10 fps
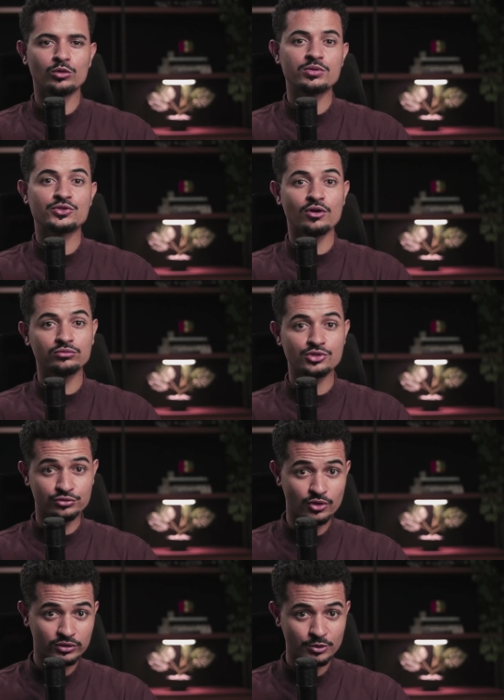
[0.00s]
Bom, pessoal, estou de
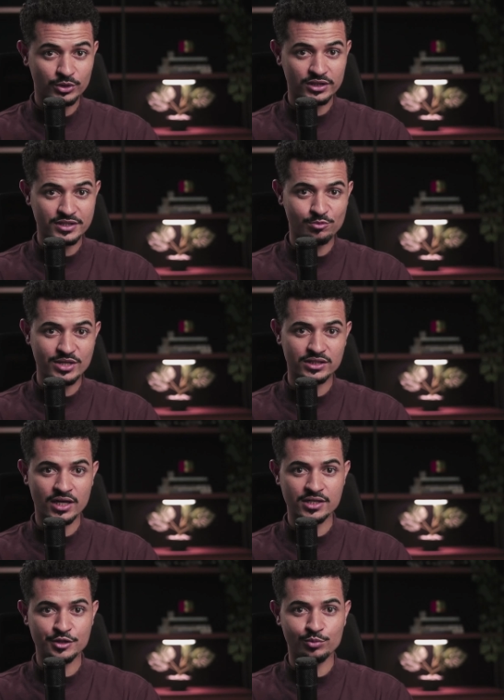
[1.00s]
volta para trazer mais
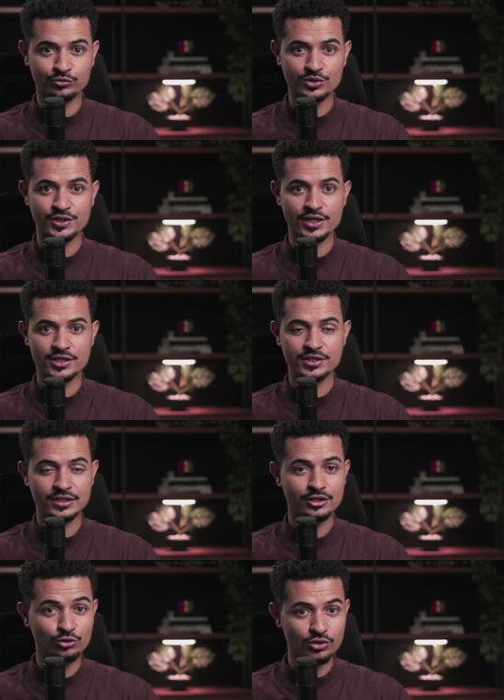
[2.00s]
análise aí para
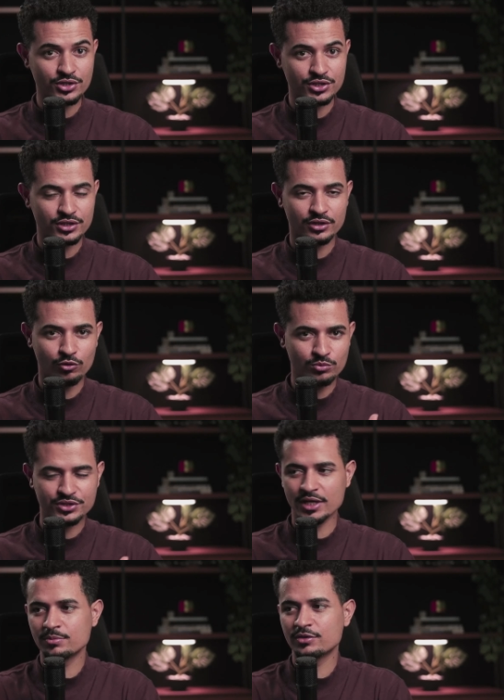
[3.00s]
vocês. E hoje, como
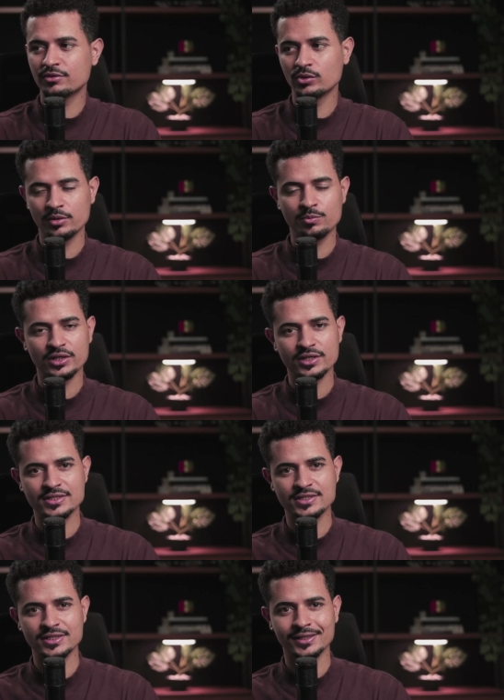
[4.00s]
sempre, vindo aqui para
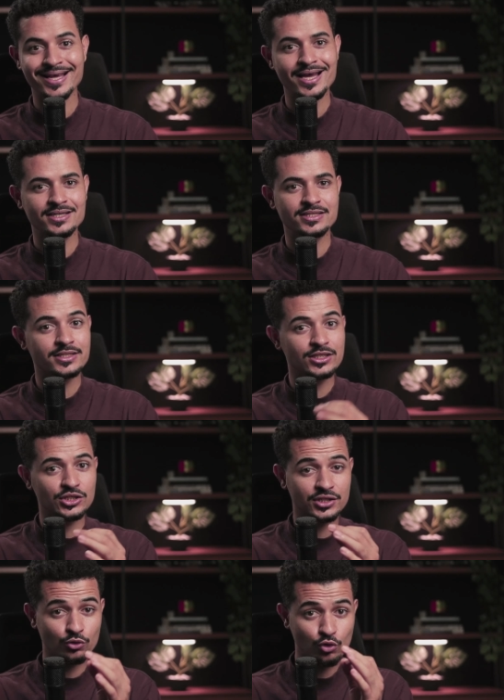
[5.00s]
trazer análise
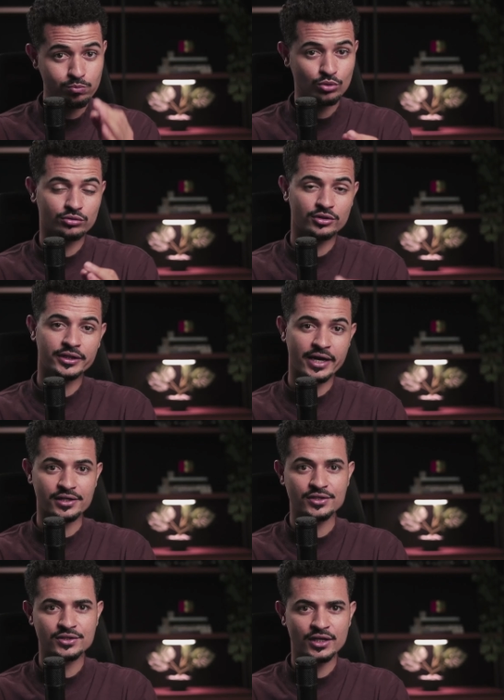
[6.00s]
e
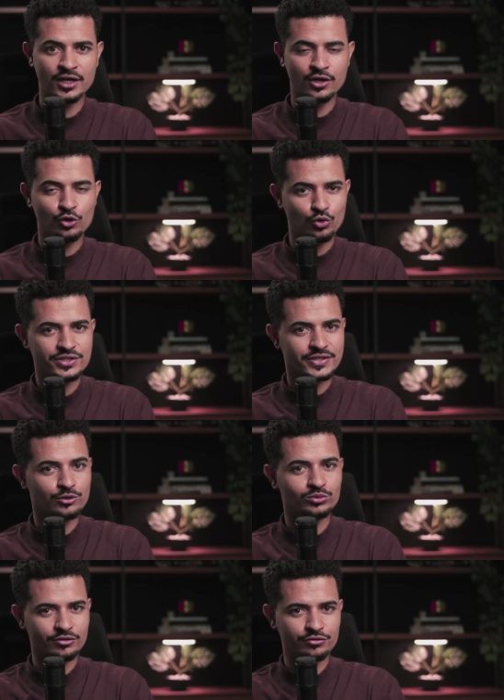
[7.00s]
oportunidades. Hoje,
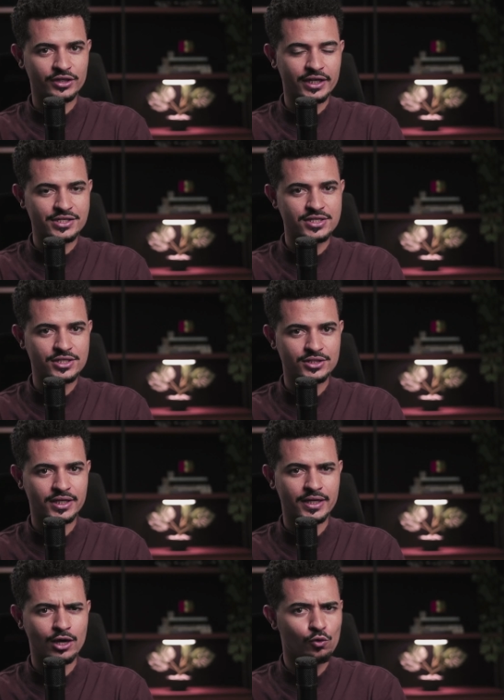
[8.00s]
segunda-feira, a gente
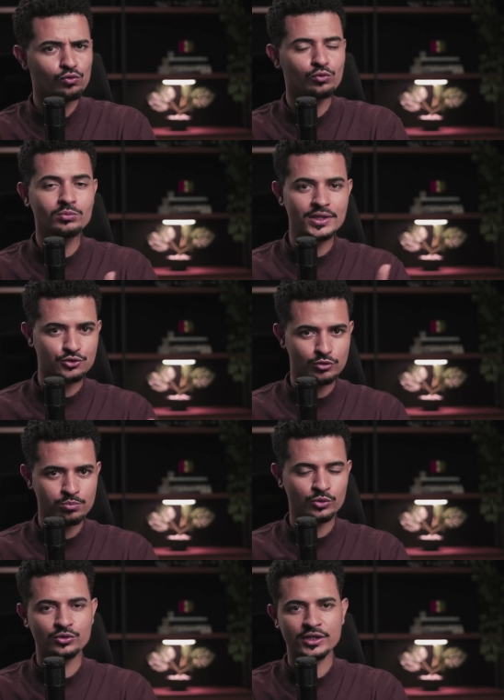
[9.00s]
tem algumas
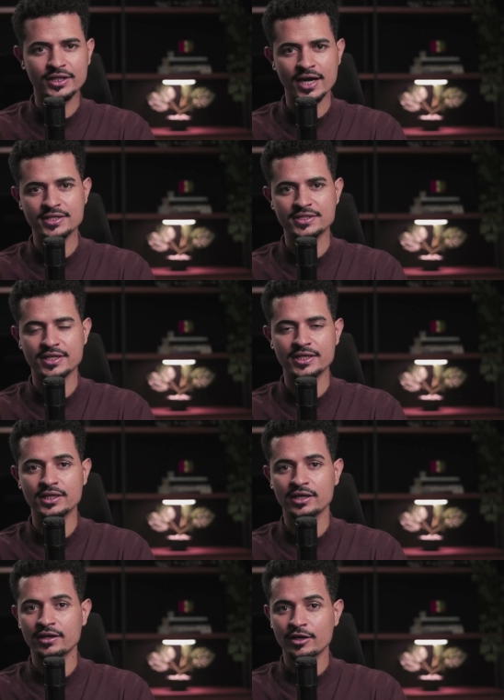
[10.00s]
oportunidades aí,